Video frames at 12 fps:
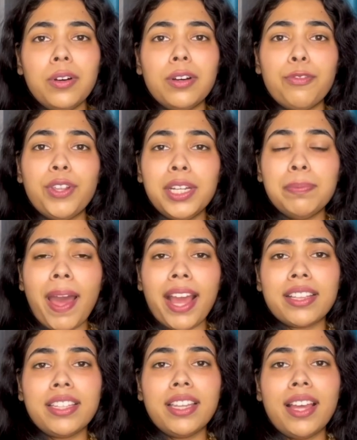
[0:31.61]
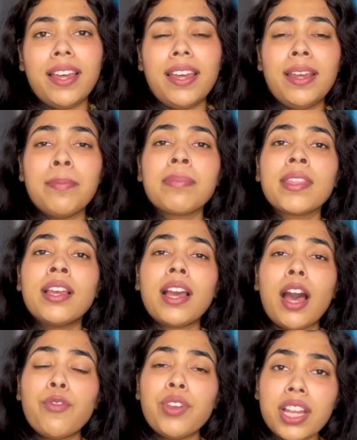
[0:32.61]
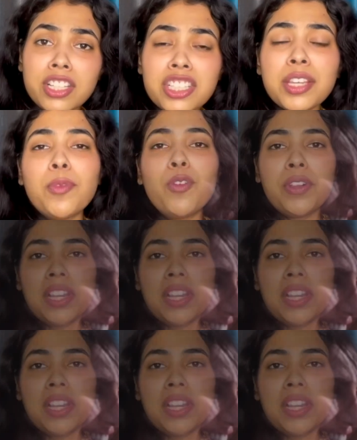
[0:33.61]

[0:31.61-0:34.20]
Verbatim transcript: फीडबैक दिया है काफ़ी अच्छी मूवी